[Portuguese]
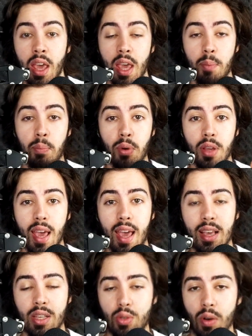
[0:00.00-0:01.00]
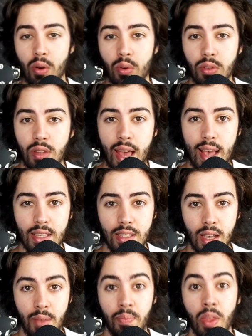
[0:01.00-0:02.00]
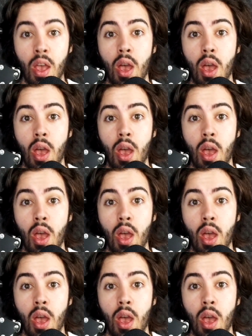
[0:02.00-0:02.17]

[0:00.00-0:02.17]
E por que isso acontece?